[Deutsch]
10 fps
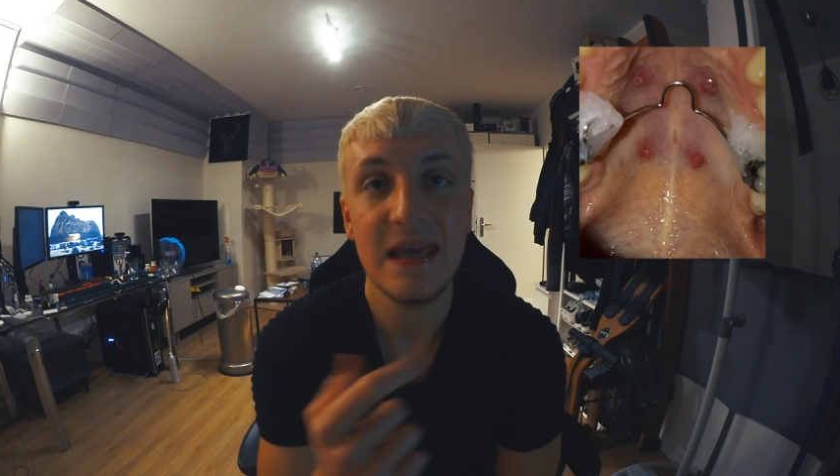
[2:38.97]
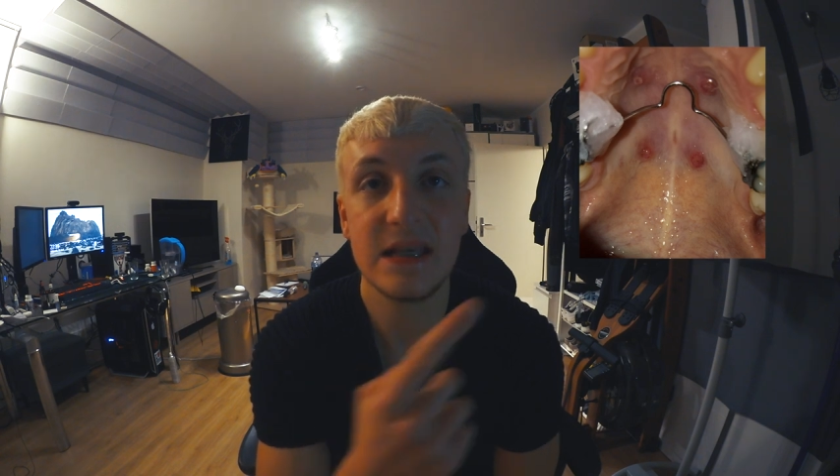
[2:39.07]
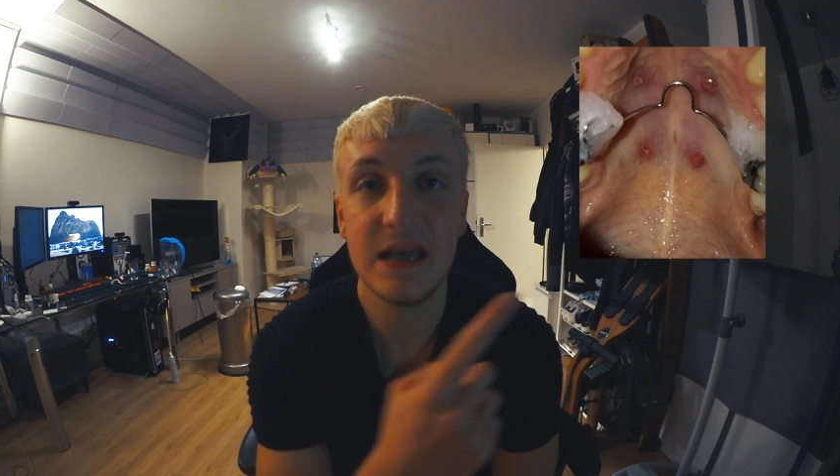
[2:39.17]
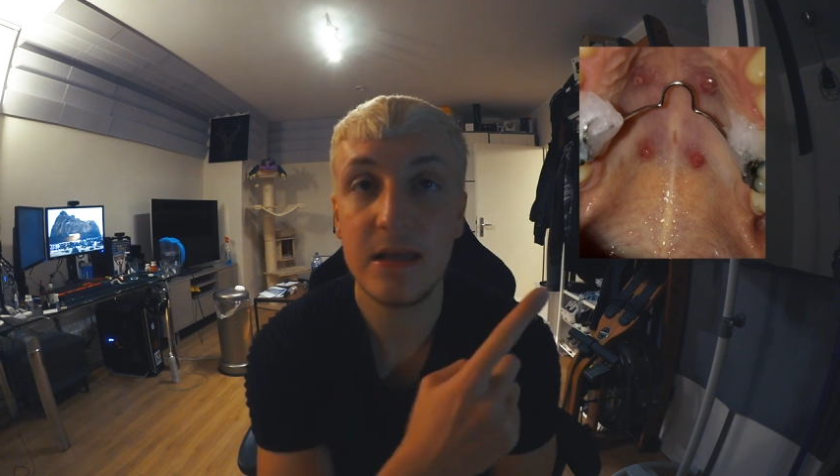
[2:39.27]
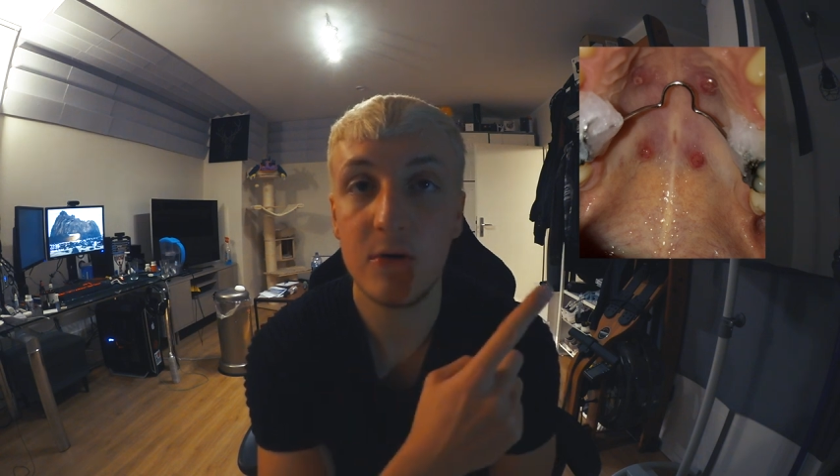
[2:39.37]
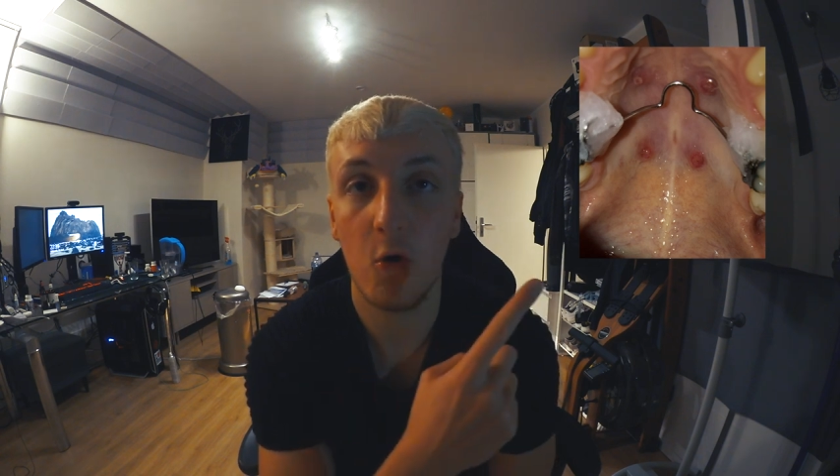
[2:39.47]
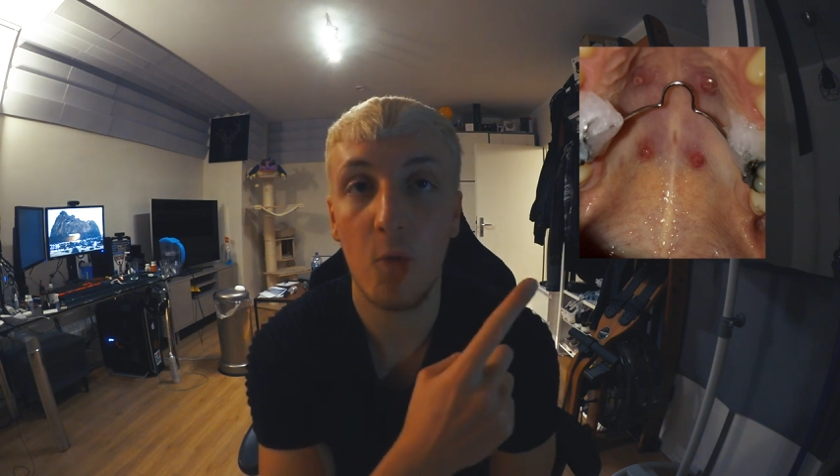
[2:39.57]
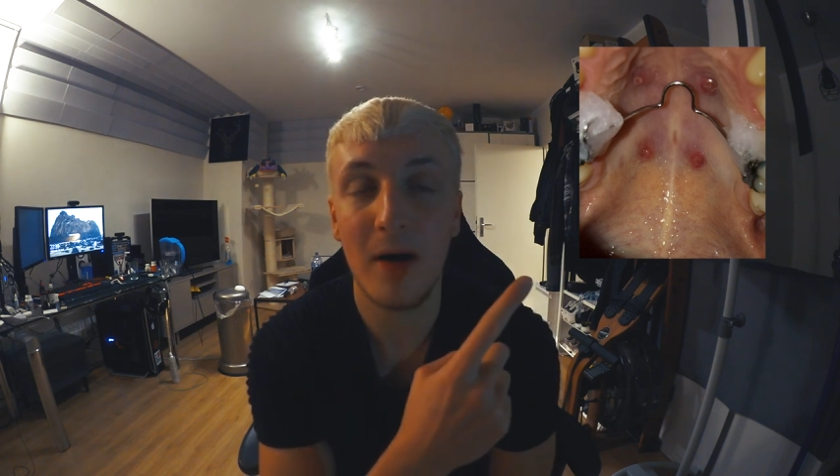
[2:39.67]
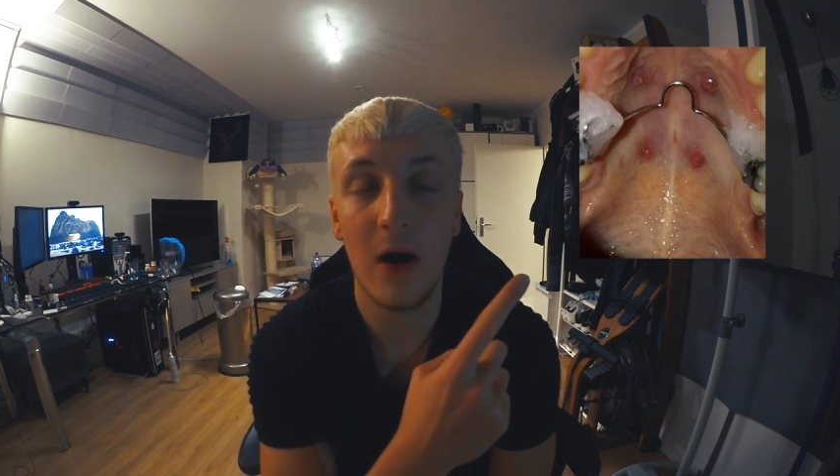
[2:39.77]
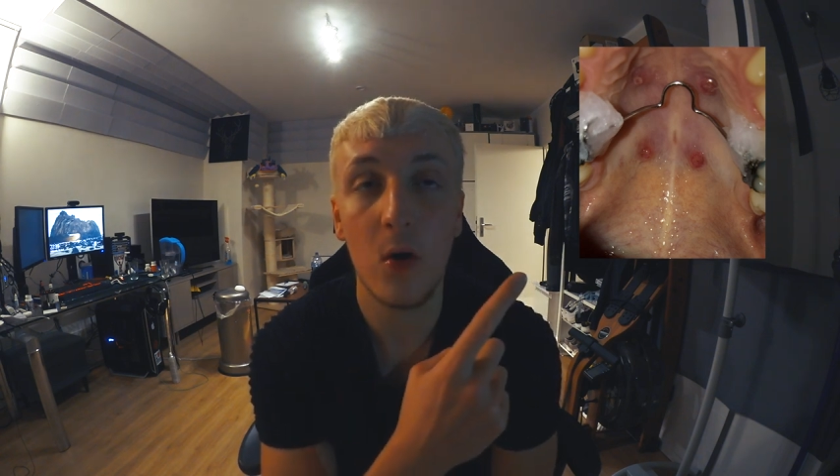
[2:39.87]
Ihr seht hier
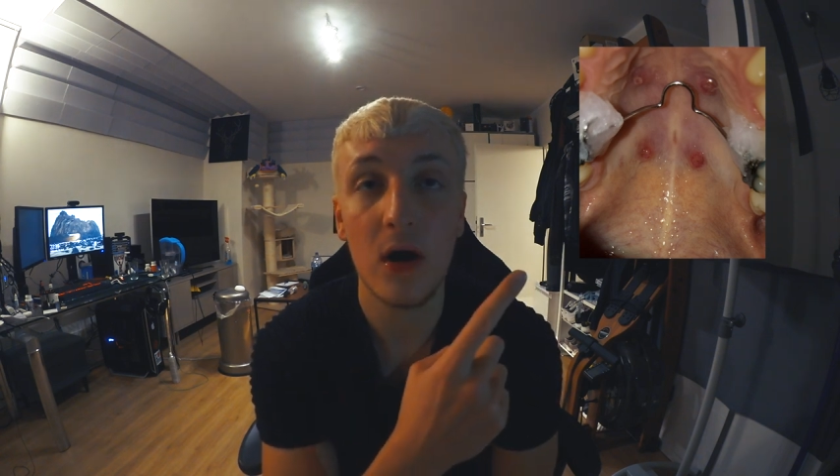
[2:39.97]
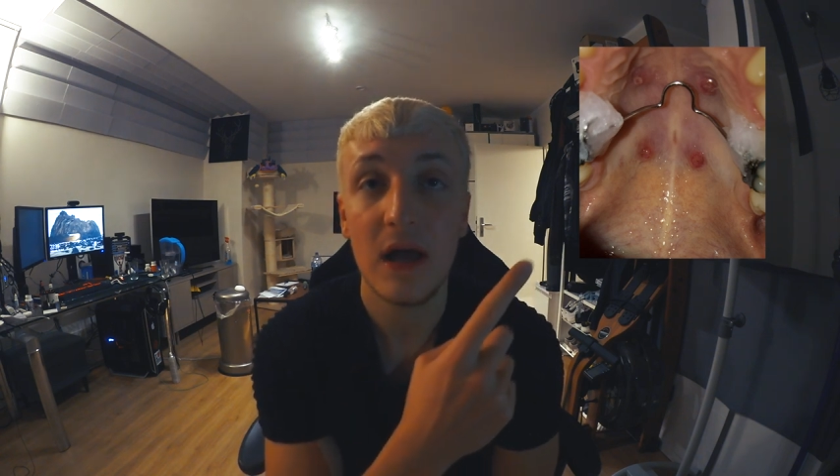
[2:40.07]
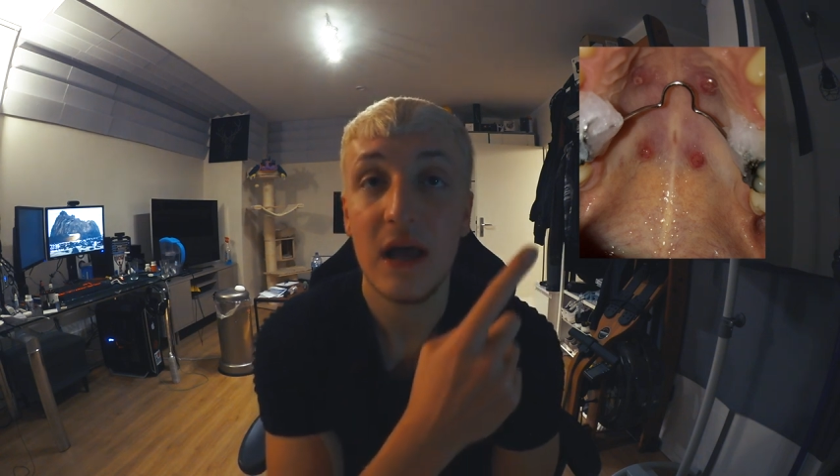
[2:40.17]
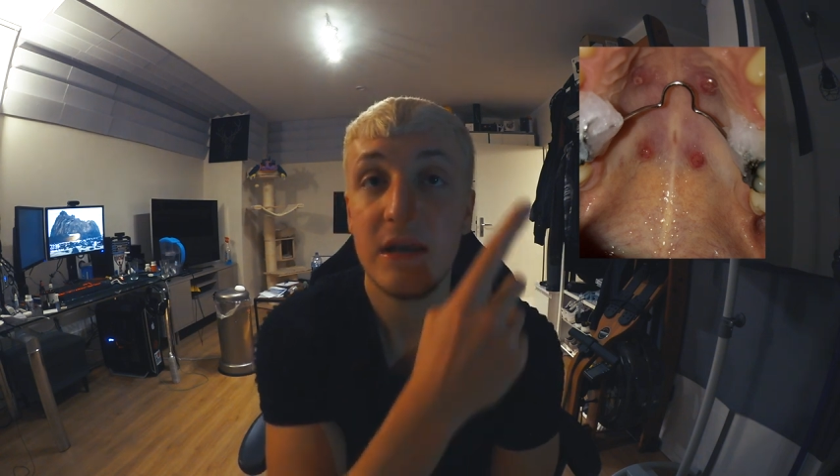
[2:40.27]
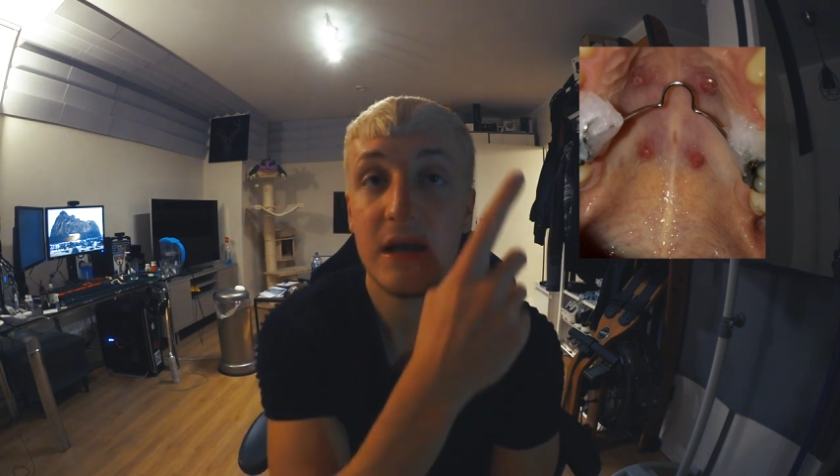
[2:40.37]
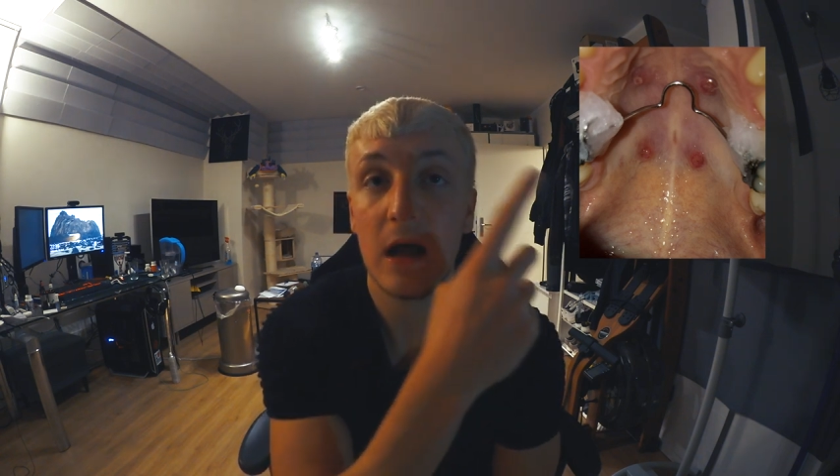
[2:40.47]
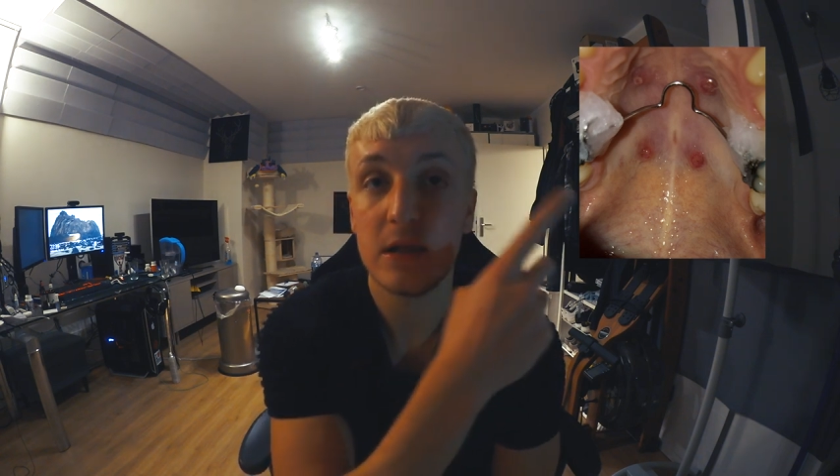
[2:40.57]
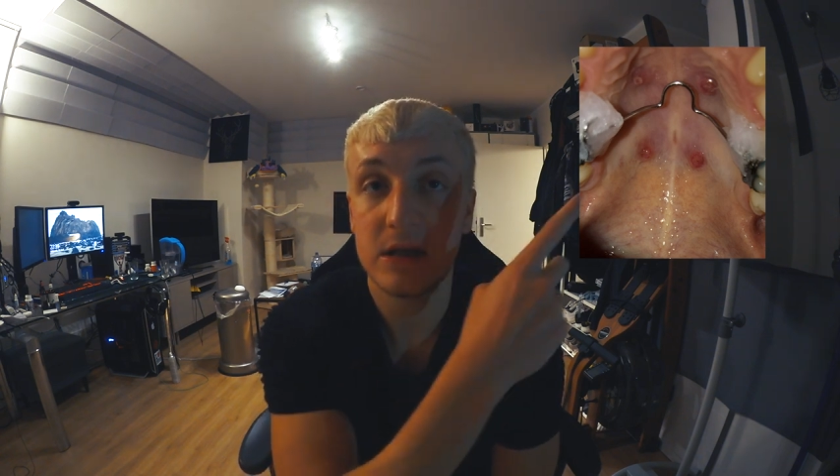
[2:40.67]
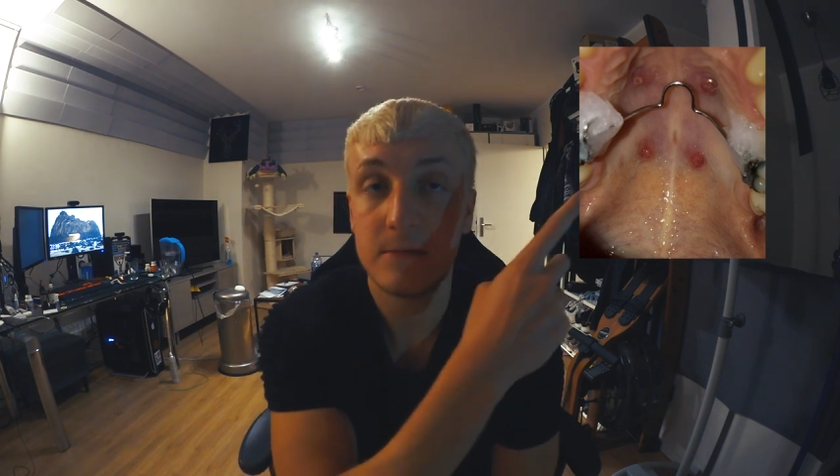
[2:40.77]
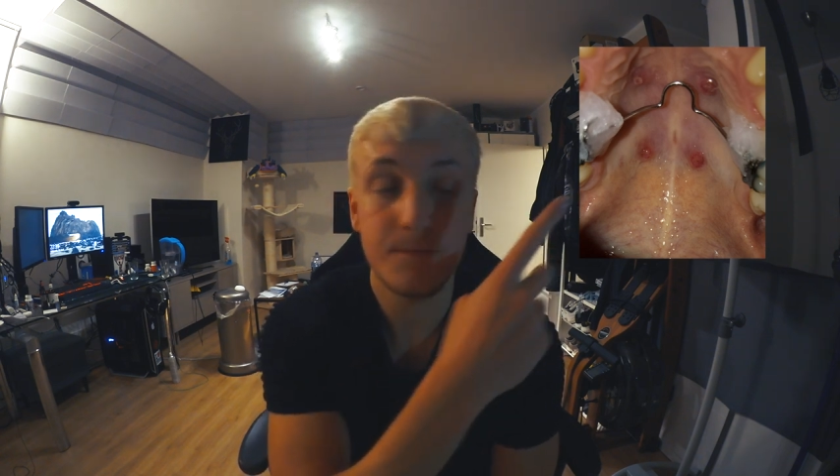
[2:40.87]
oben auch die
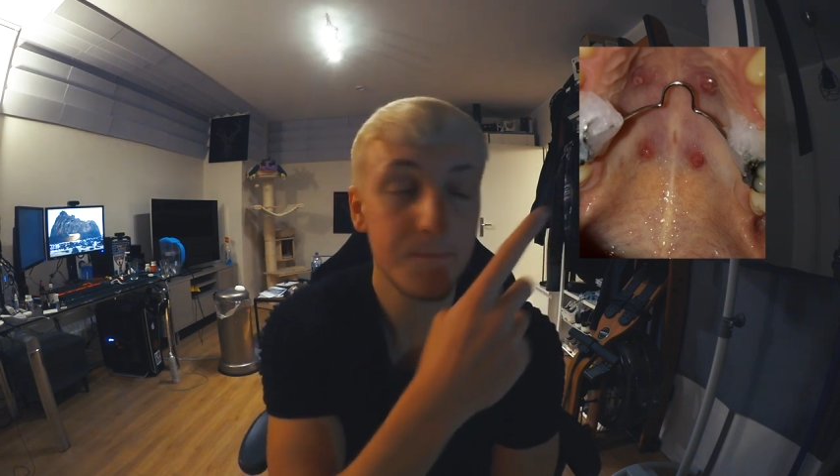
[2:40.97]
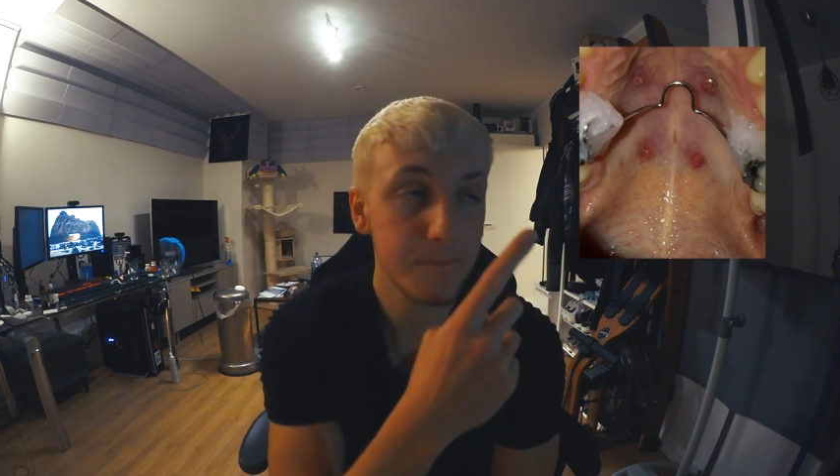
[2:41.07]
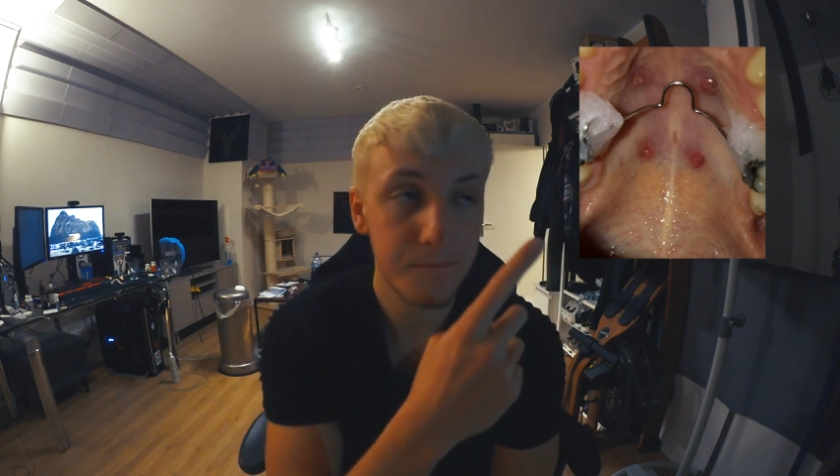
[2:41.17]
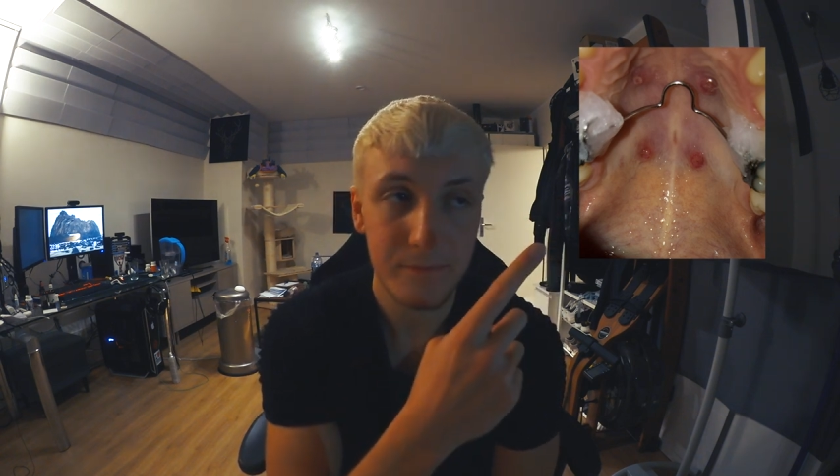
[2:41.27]
ganzen